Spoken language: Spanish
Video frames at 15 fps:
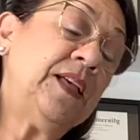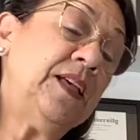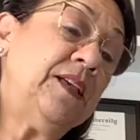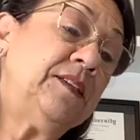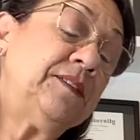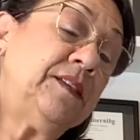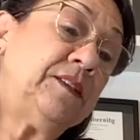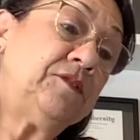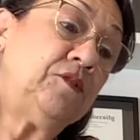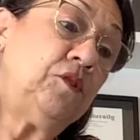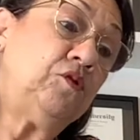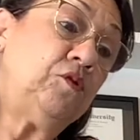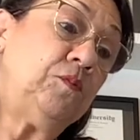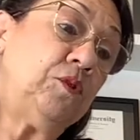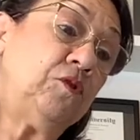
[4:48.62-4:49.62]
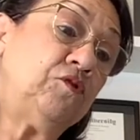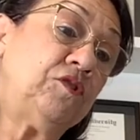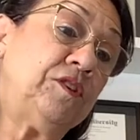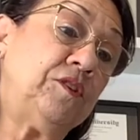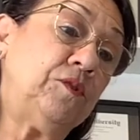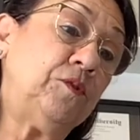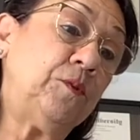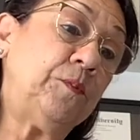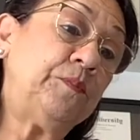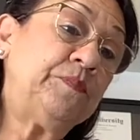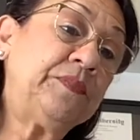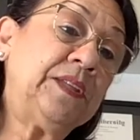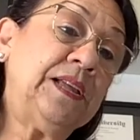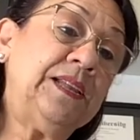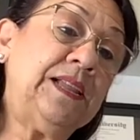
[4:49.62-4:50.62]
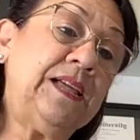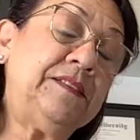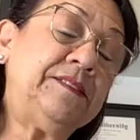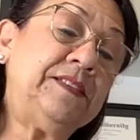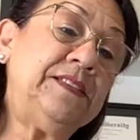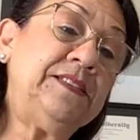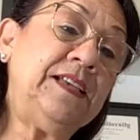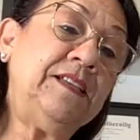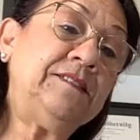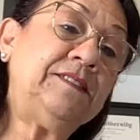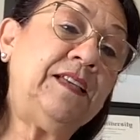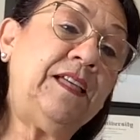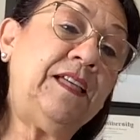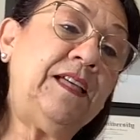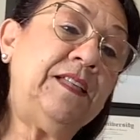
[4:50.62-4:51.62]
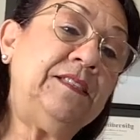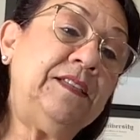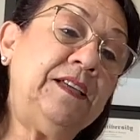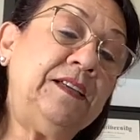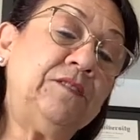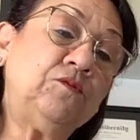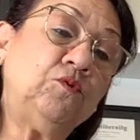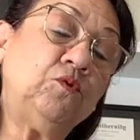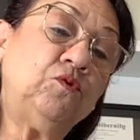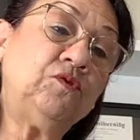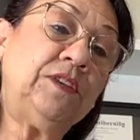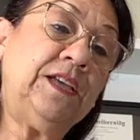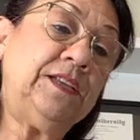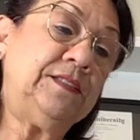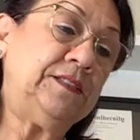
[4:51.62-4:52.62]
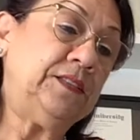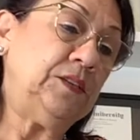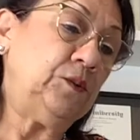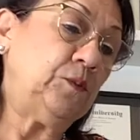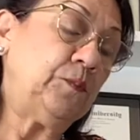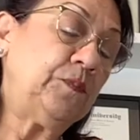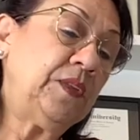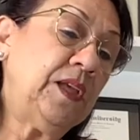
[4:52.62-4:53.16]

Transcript: Sección número 5. La enseñanza de Jesús en Tiro.